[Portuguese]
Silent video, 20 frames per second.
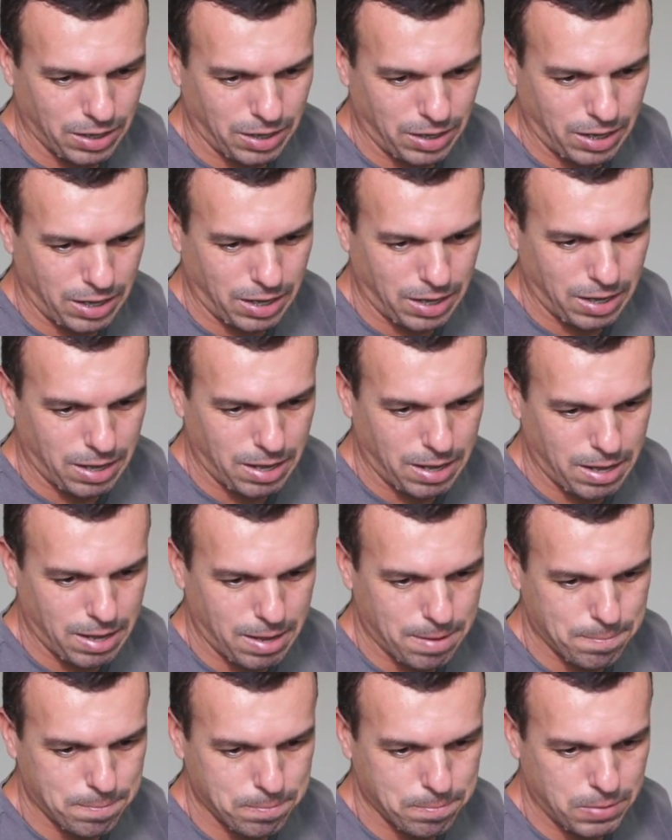
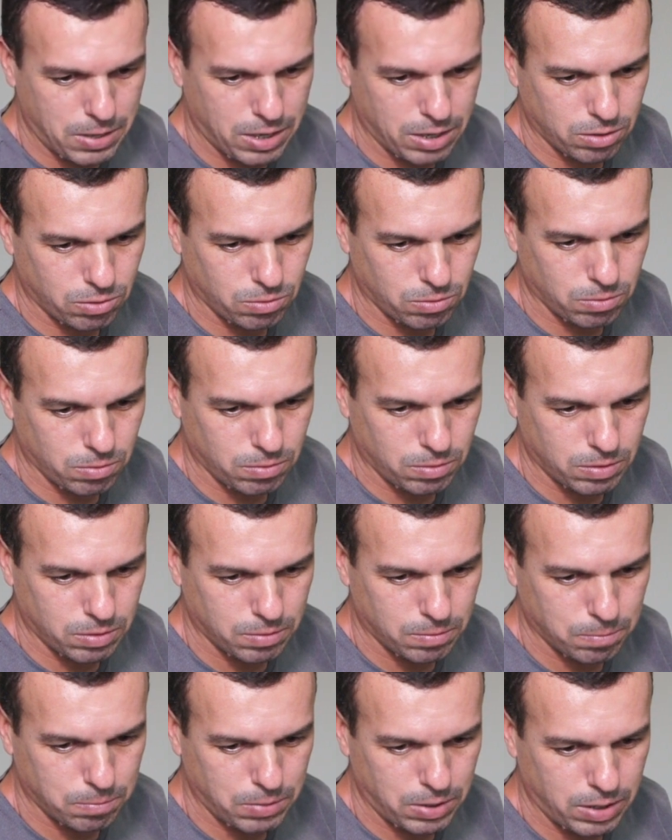é, peso,
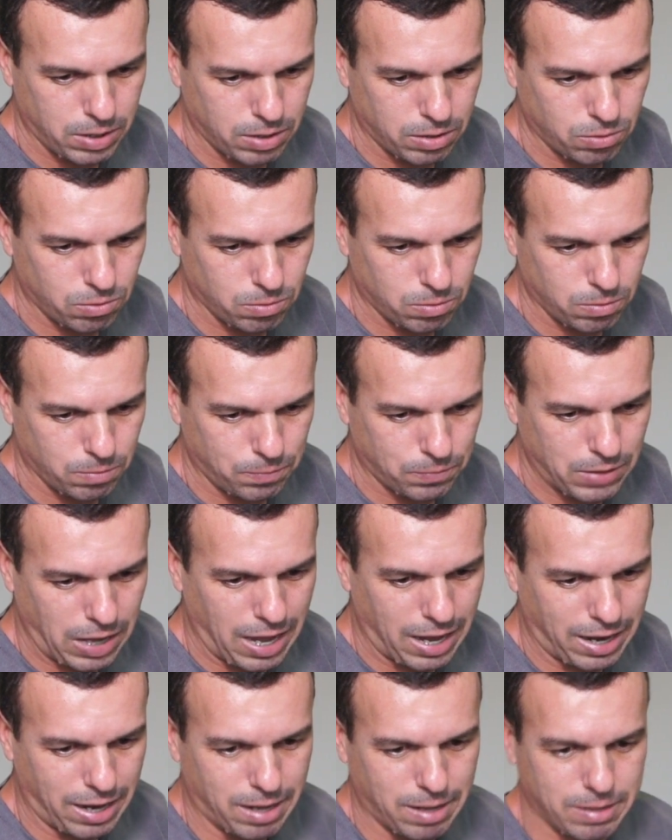peso,
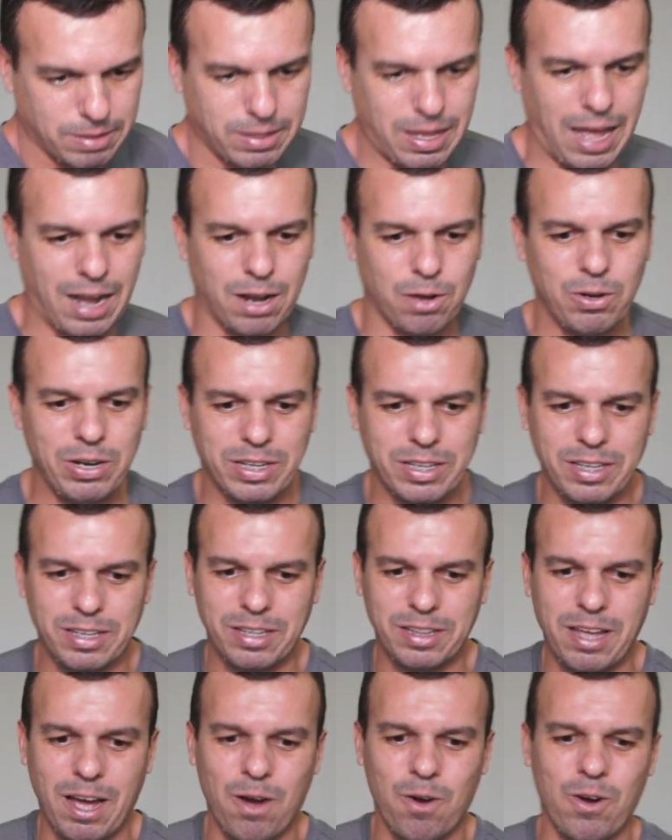tara, tara, olha aqui
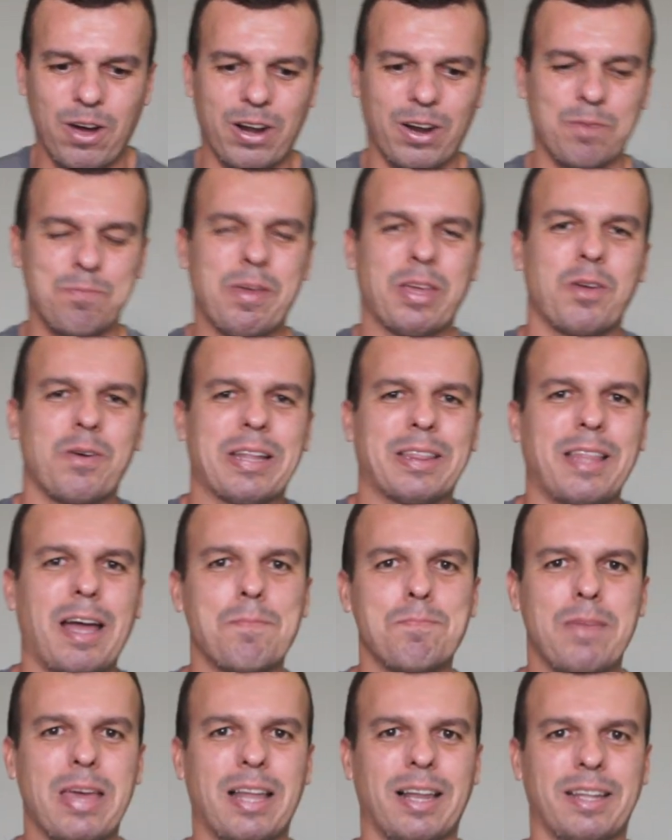que da hora, peguei uma
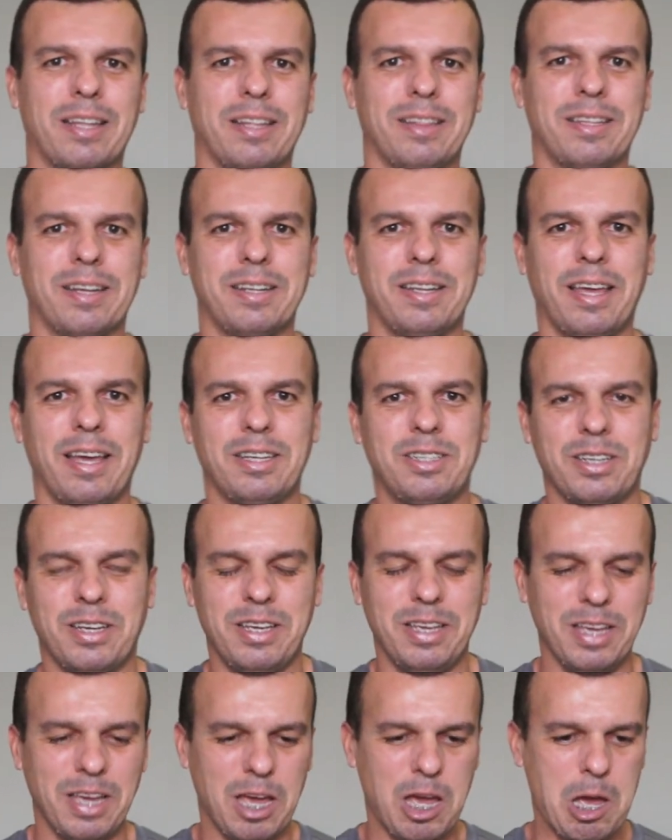tabela na internet
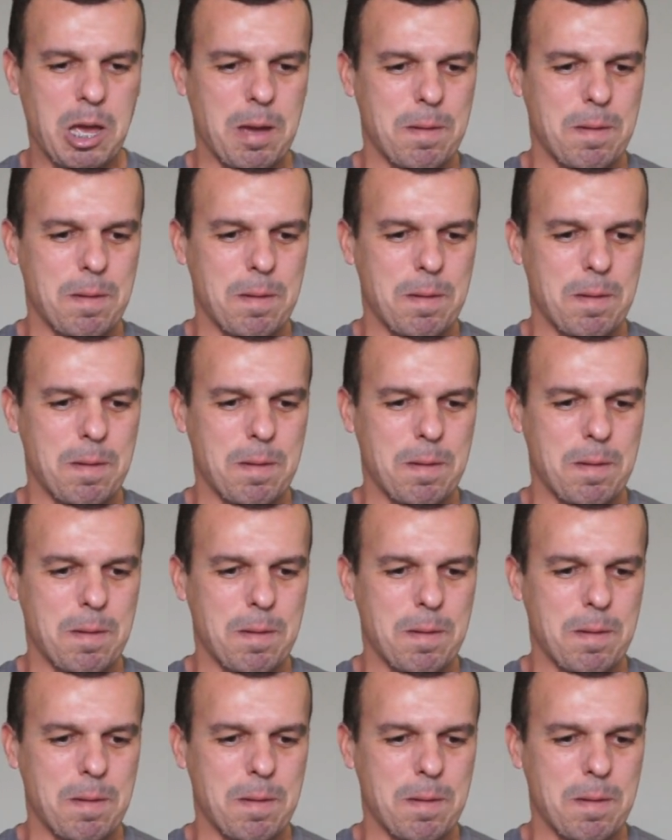aí